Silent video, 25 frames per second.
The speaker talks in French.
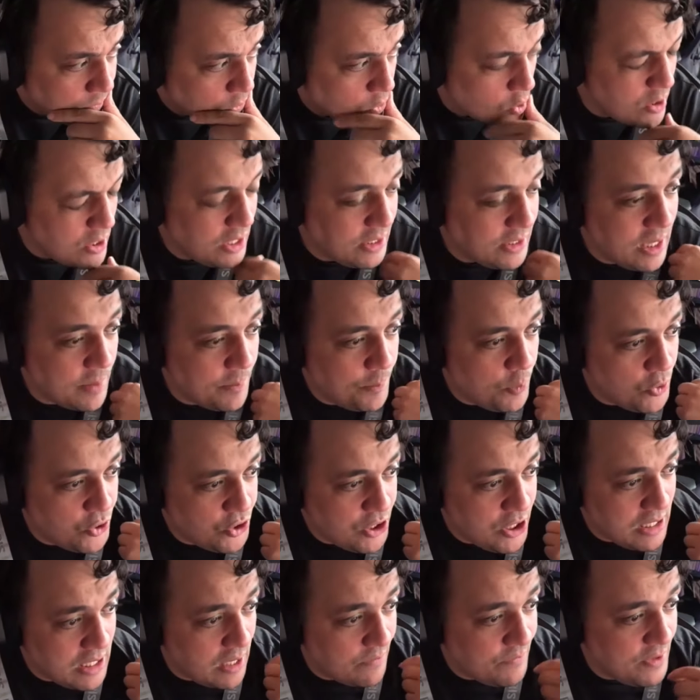Quand il était petit
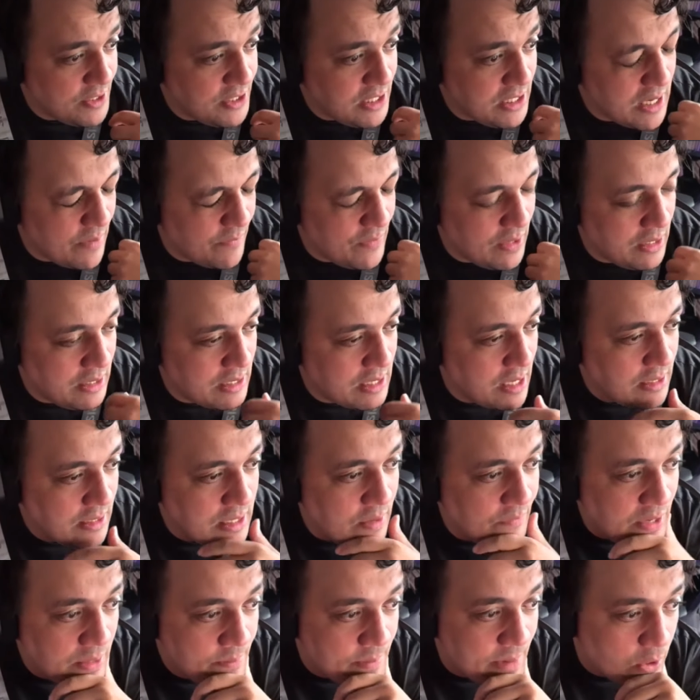il avait dit il
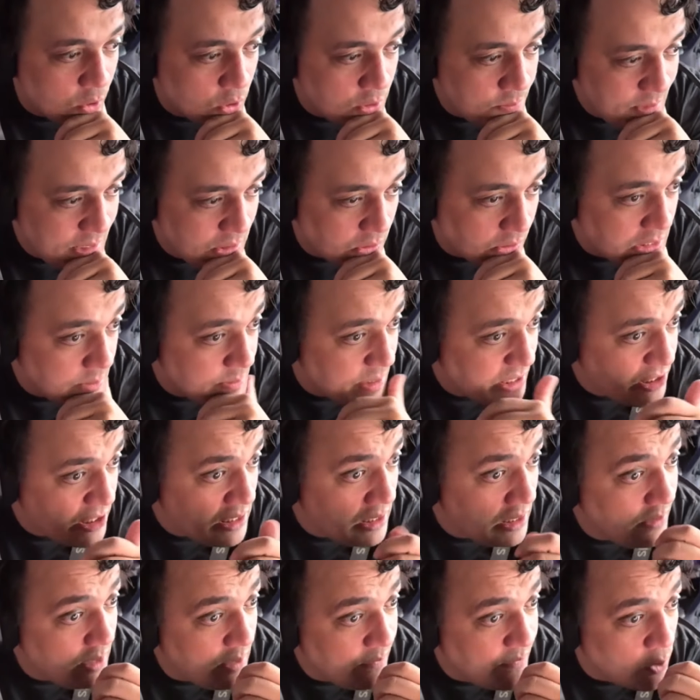avait, le maillot de Milan Imagine
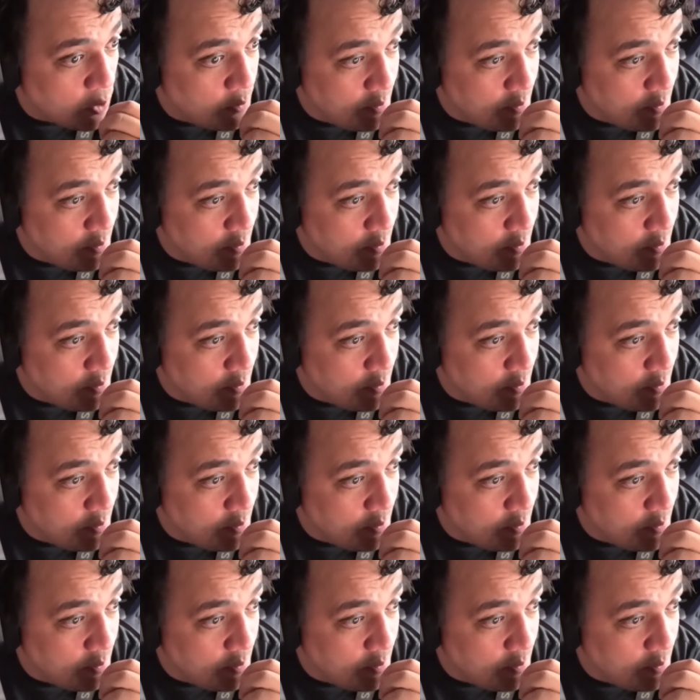il, va au